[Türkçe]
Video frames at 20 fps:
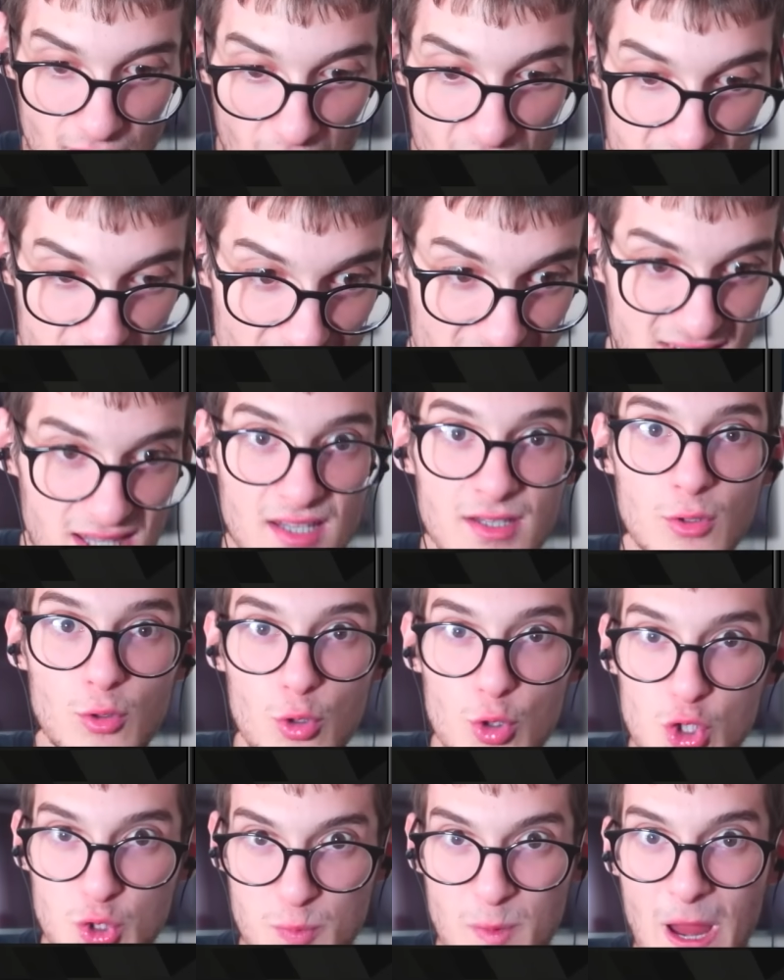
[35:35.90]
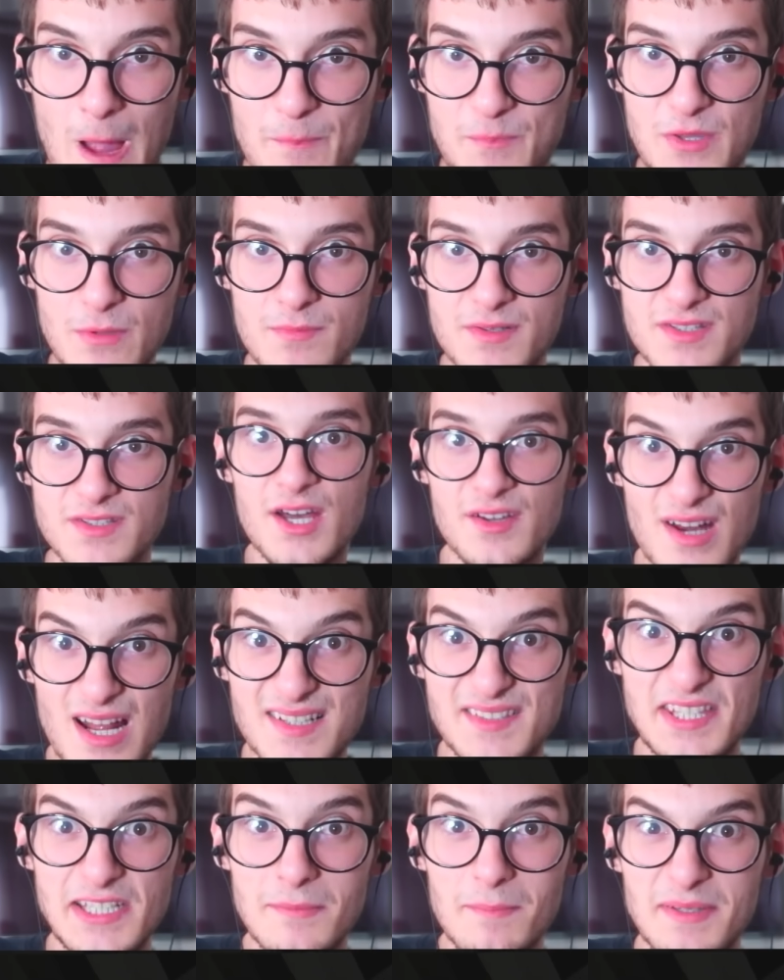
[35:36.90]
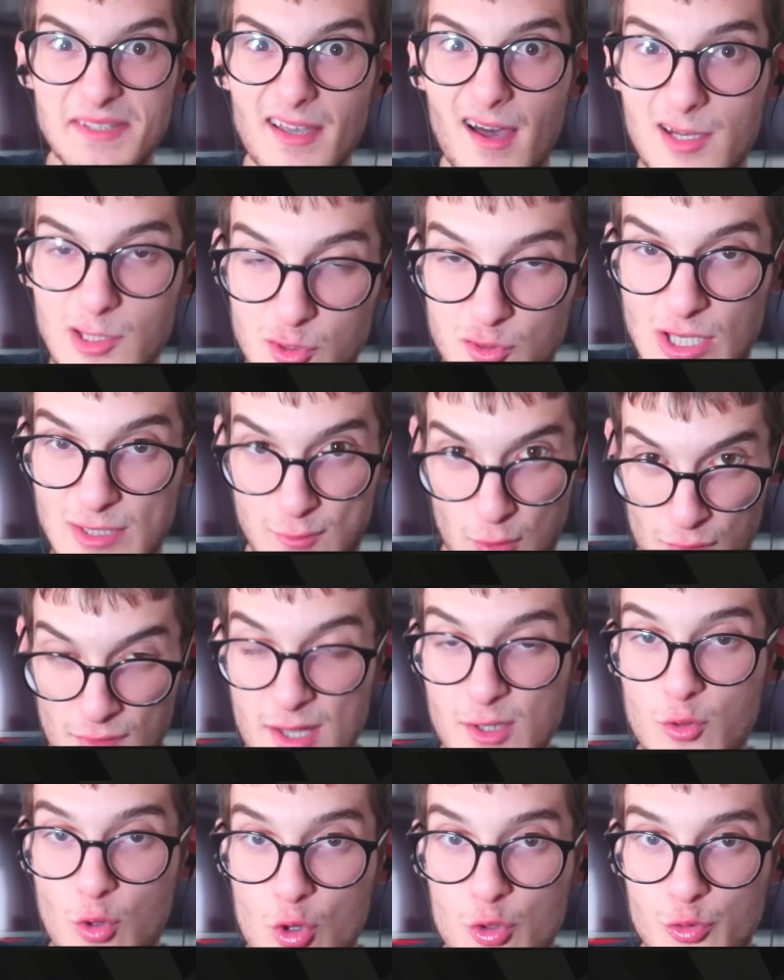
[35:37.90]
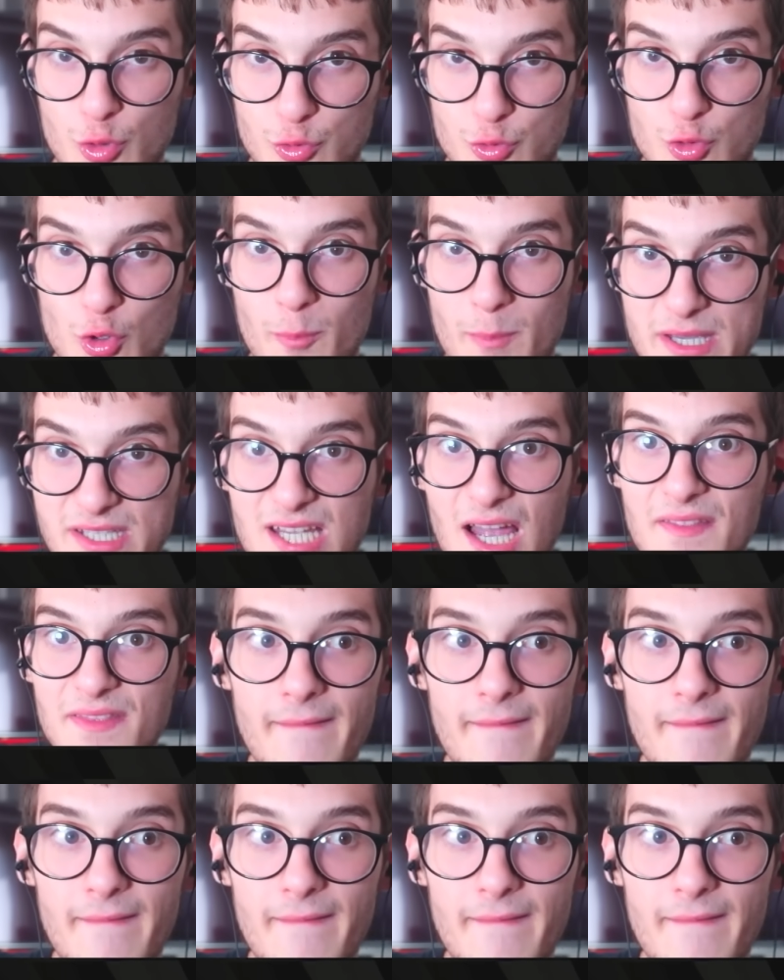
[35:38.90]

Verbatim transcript: Raksan'la görüşme yaptığımız, Raksan'ın bize halüsinasyonlar gördürttüğü mekan